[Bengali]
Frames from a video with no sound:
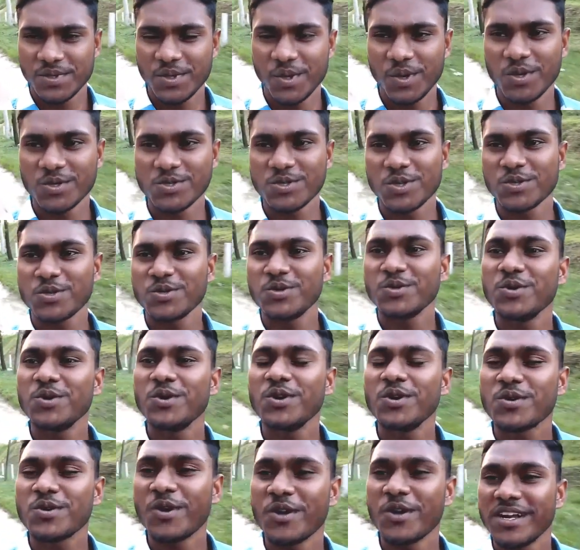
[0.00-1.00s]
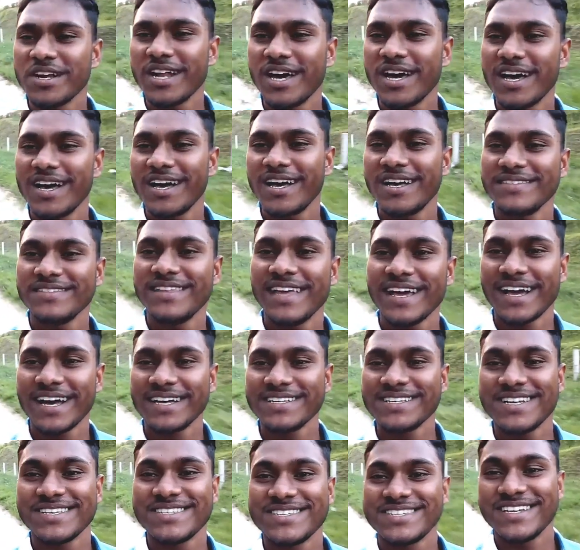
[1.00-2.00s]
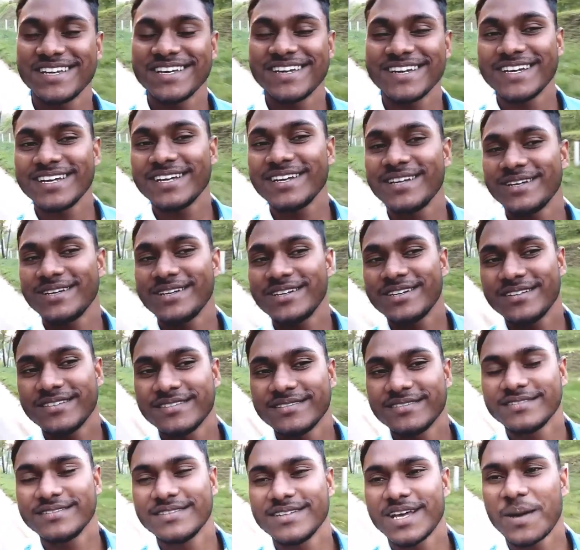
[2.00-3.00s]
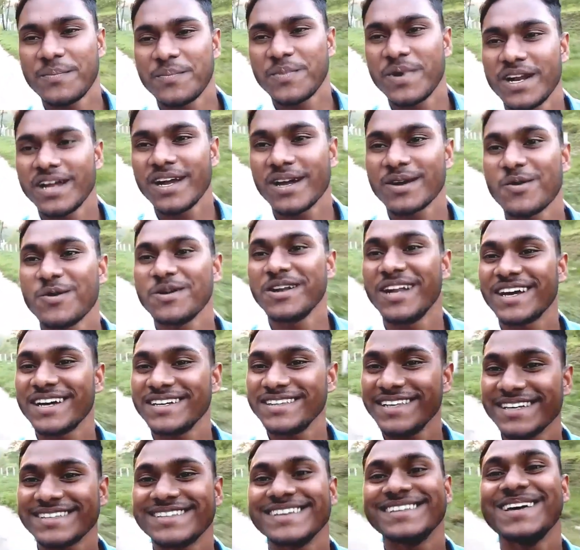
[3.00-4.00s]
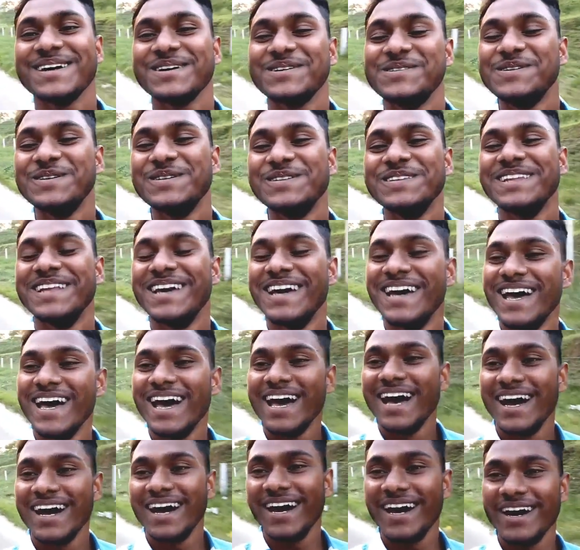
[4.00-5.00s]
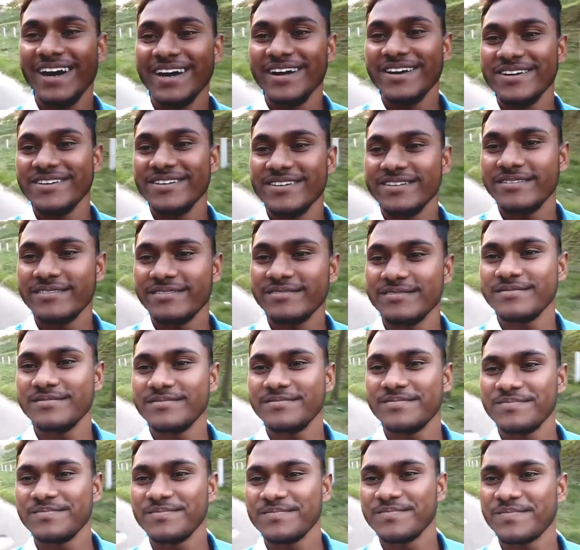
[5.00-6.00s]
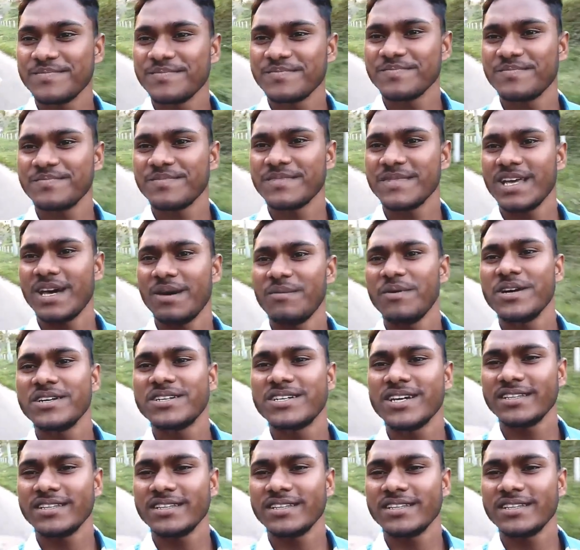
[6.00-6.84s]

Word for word: তো যতটুকু কন্যা দেখা যাচ্ছে আপনারা কন্যাকে দেখতে থাকুন আর আমার